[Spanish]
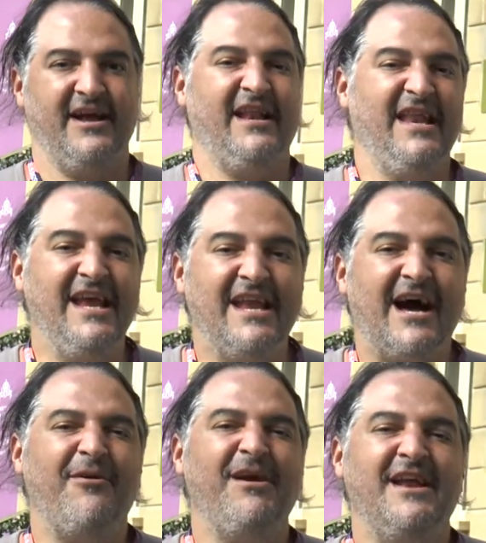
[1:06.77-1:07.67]

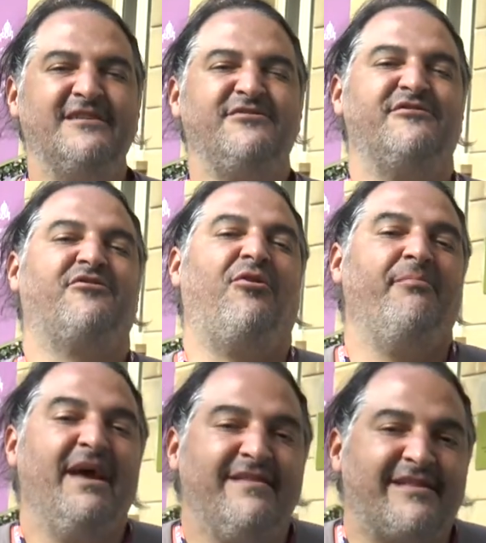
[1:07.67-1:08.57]
Lila Avilés nos
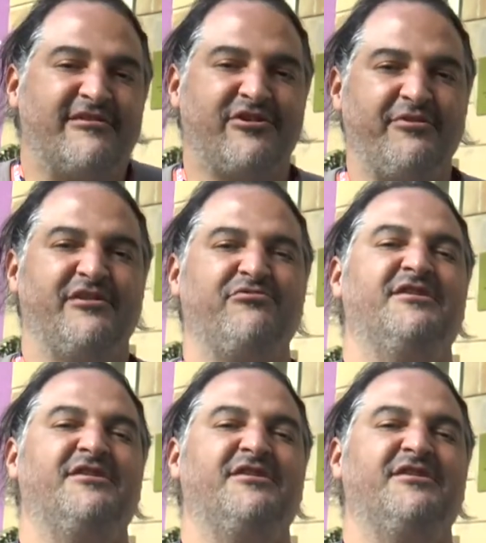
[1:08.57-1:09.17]
comenta sobre su